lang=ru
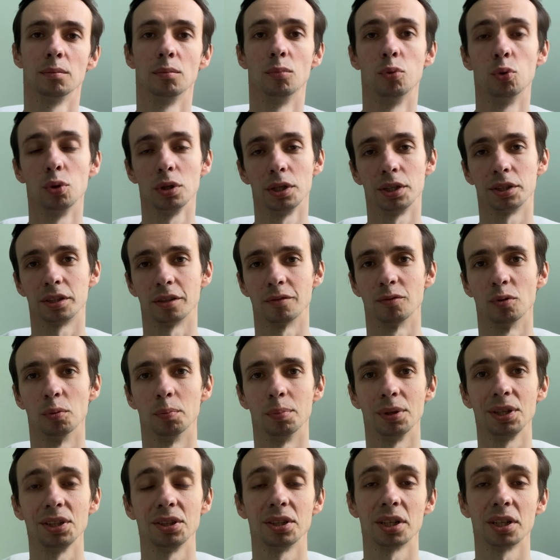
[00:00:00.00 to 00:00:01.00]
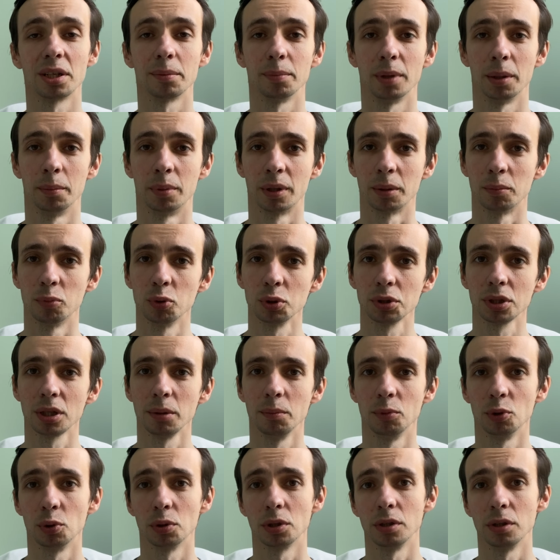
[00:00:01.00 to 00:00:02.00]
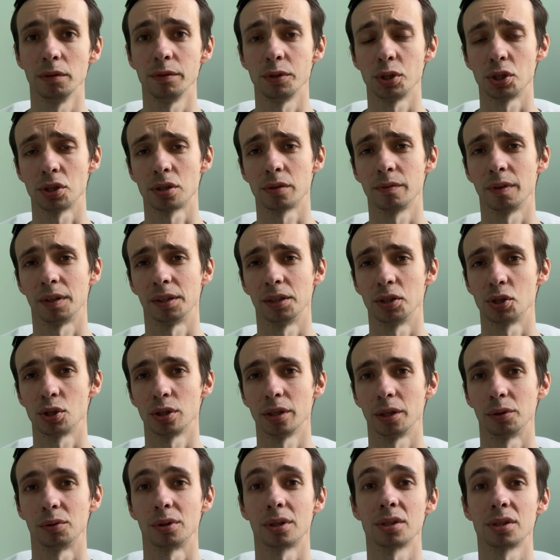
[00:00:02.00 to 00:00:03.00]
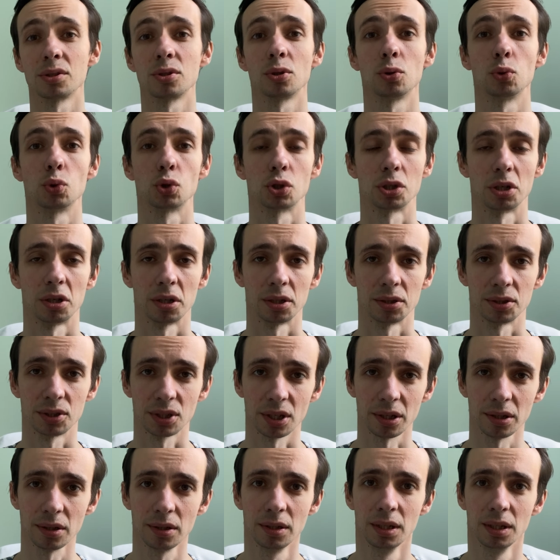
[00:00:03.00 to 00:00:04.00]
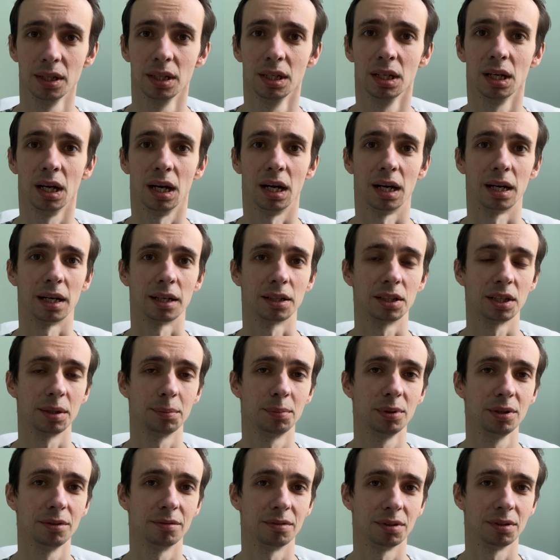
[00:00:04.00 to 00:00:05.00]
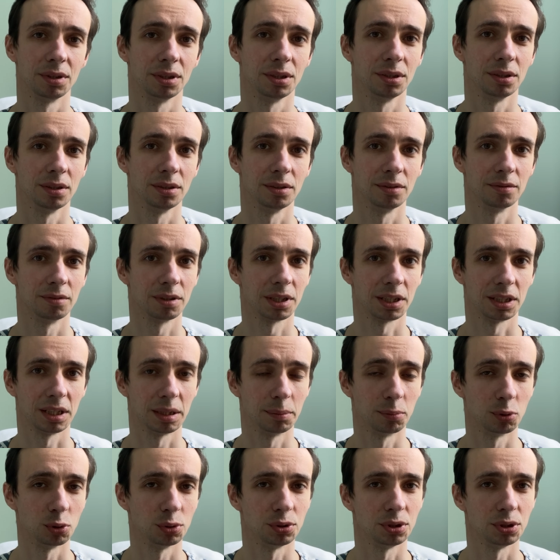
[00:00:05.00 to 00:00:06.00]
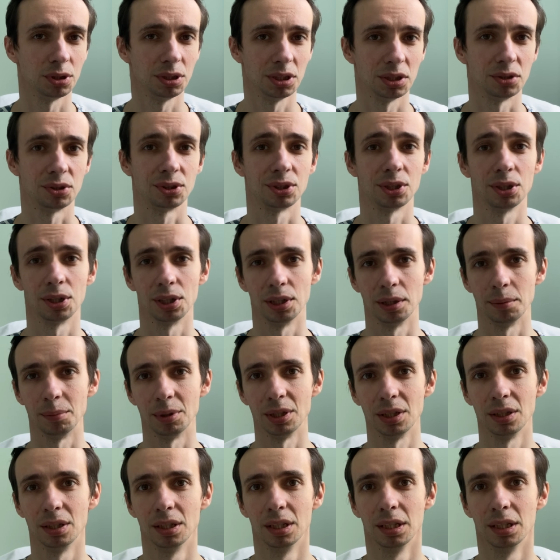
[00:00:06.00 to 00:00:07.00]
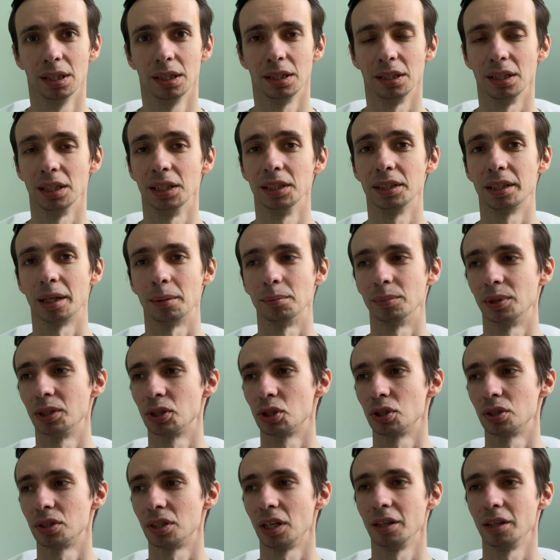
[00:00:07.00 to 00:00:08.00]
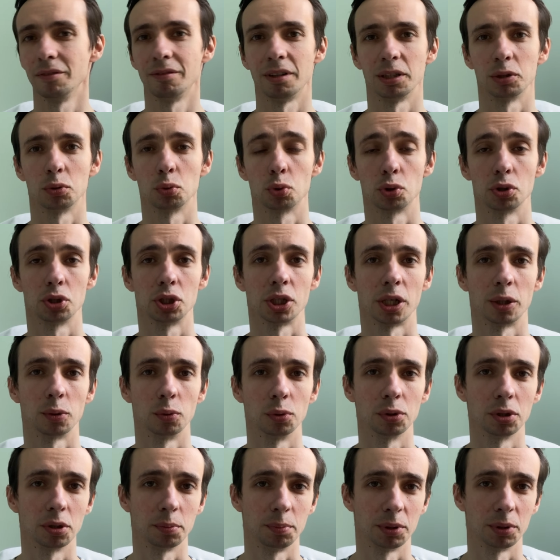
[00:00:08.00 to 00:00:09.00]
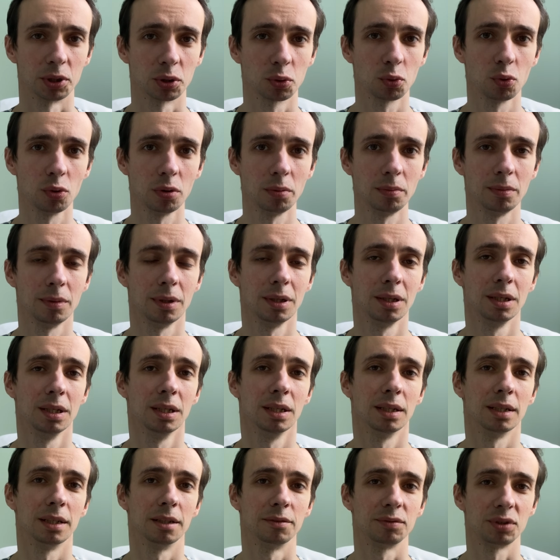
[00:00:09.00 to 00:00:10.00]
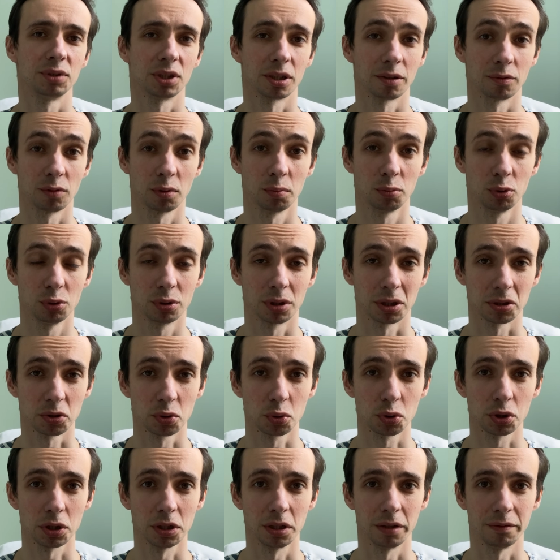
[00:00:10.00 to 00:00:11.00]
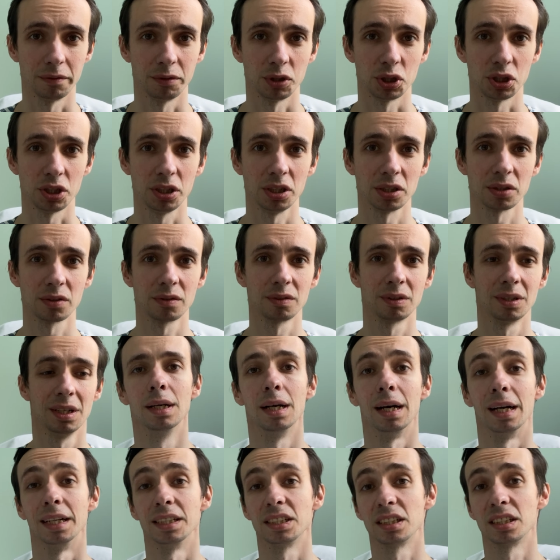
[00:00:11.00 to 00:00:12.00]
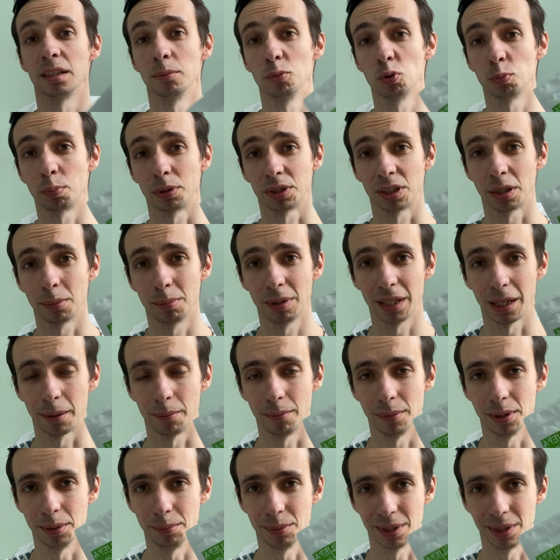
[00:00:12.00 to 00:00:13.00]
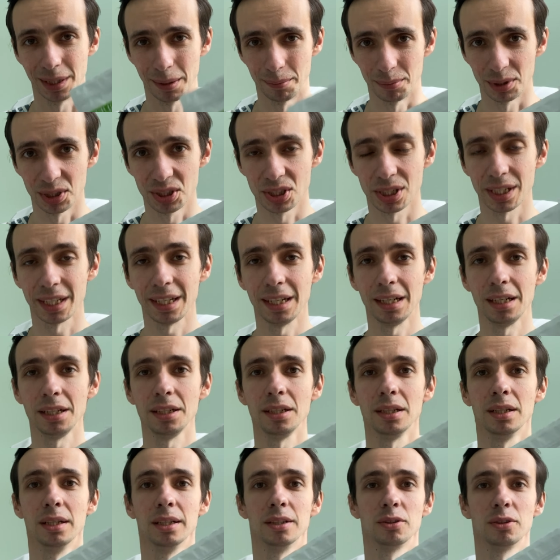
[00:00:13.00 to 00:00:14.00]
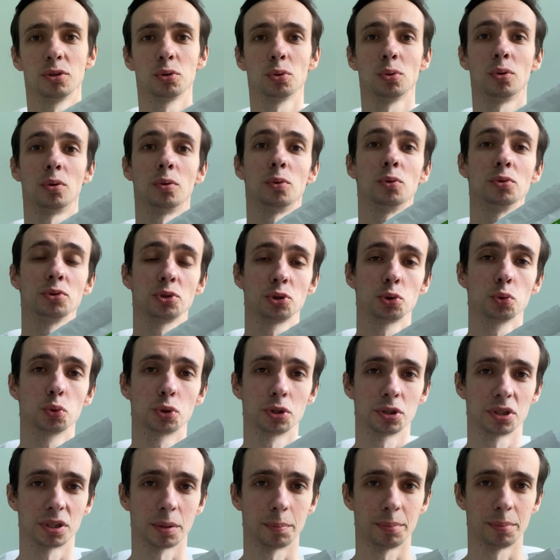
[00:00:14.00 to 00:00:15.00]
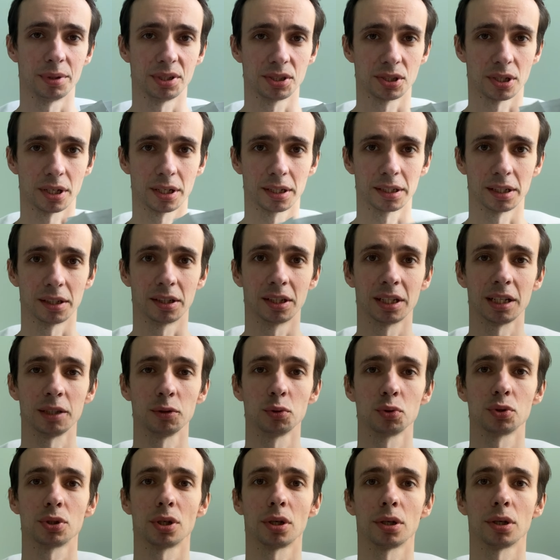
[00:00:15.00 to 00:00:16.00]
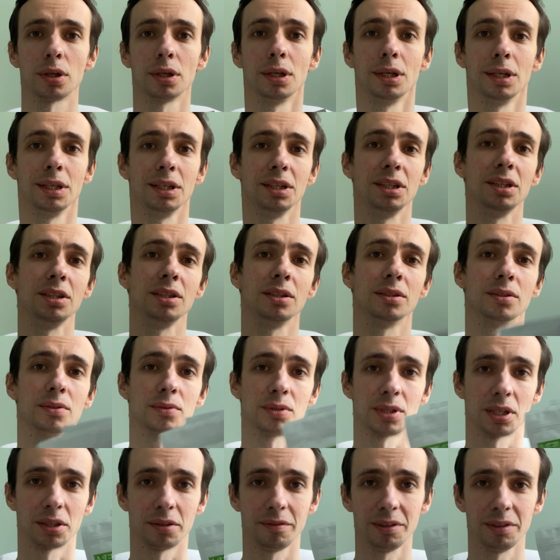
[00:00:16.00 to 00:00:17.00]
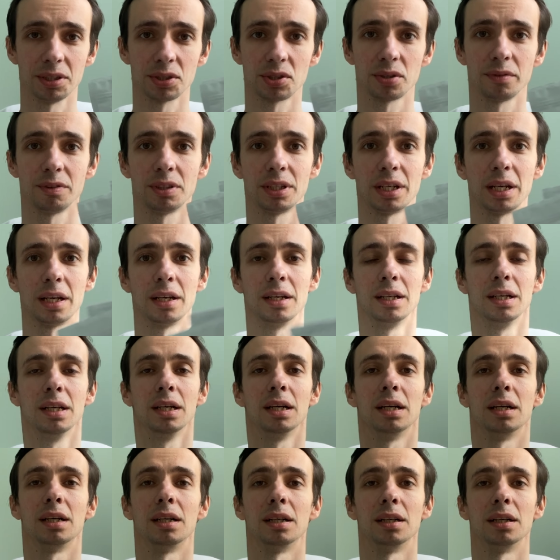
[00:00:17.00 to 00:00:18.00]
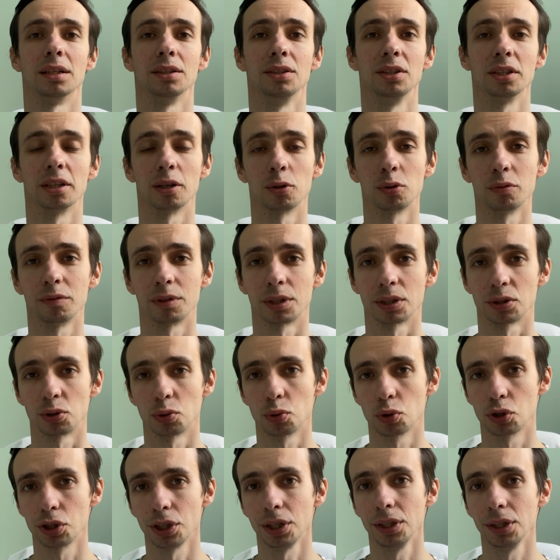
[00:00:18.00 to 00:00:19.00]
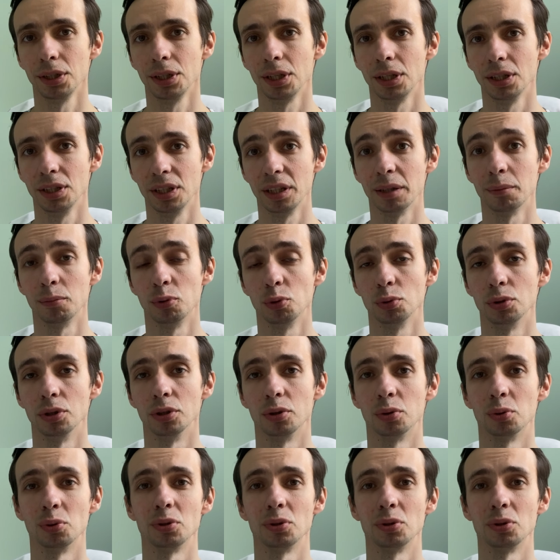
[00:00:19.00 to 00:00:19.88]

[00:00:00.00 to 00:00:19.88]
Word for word: Более того, при термообработке многие вещества начинают разрушаться, а грибы вы вряд ли будете есть сырыми, или там даже заливать уже чагу кипятком, все равно будет разрушение веществ. А если мы употребляем именно мицелий, то он сушится при 40 градусах и, соответственно, а, никакого разрушения не будет.